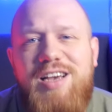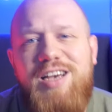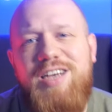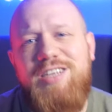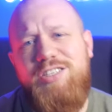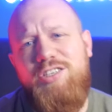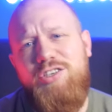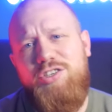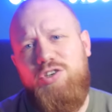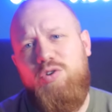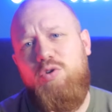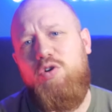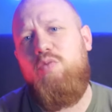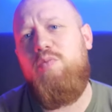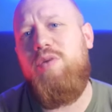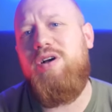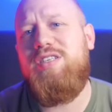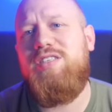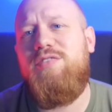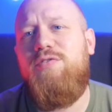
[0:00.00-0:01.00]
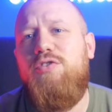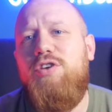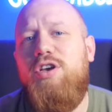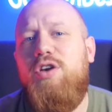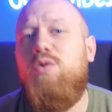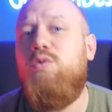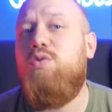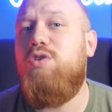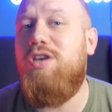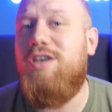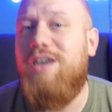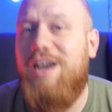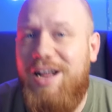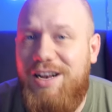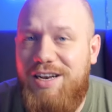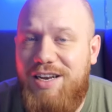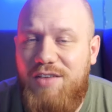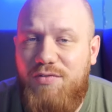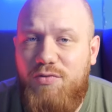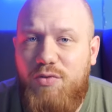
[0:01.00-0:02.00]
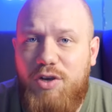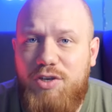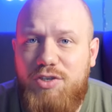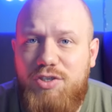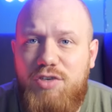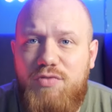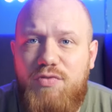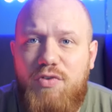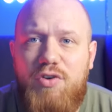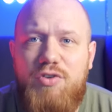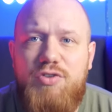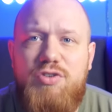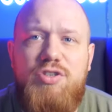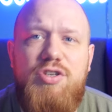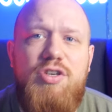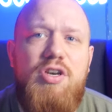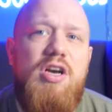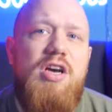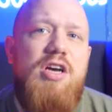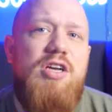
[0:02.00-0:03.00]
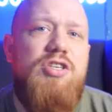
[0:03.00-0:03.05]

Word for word: Każde zioło ma swoje unikalne właściwości.